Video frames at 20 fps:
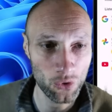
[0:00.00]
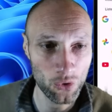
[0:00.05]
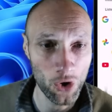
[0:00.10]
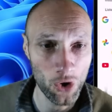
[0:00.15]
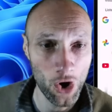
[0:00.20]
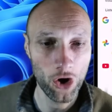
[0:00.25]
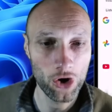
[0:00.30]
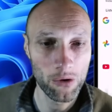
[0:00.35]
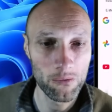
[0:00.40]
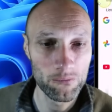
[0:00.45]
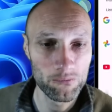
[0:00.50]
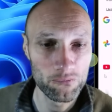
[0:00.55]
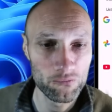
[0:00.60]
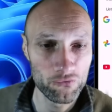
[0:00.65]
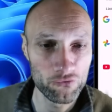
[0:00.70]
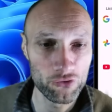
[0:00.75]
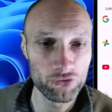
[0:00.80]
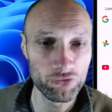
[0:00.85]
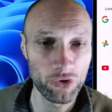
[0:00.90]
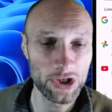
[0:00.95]
Alors comme
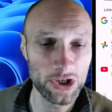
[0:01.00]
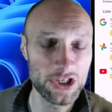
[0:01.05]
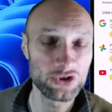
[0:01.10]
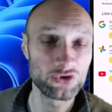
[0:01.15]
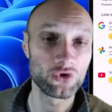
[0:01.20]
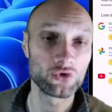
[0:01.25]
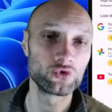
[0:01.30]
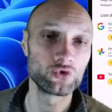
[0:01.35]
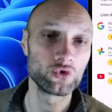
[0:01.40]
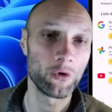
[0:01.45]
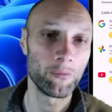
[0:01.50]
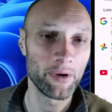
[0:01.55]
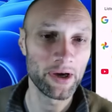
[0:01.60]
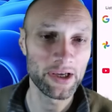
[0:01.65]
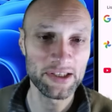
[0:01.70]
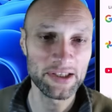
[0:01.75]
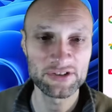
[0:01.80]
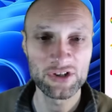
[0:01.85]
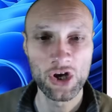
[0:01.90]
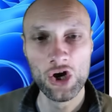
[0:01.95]
vous le voyez, sans
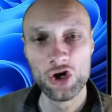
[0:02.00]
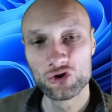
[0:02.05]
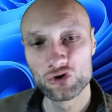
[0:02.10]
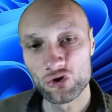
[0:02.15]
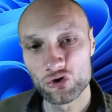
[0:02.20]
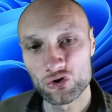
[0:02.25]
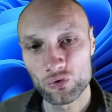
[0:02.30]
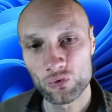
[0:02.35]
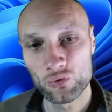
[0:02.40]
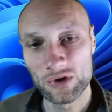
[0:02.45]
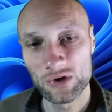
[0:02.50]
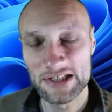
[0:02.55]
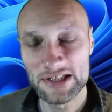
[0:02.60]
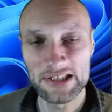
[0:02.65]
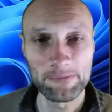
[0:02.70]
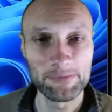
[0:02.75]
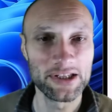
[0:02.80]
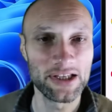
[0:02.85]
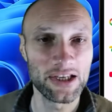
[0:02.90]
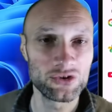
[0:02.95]
surprise, ce sont les
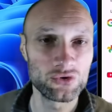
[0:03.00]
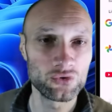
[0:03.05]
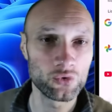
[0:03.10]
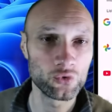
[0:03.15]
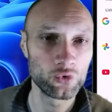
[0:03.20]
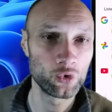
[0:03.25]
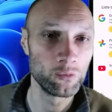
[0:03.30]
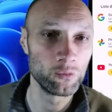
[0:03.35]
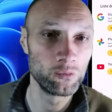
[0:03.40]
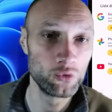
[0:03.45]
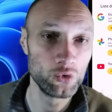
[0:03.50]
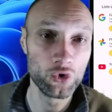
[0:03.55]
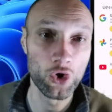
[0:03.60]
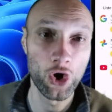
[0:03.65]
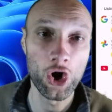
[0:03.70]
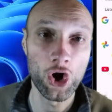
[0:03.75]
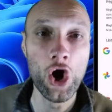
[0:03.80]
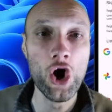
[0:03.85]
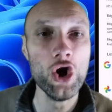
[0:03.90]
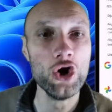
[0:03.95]
applications du groupe
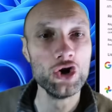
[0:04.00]
Google,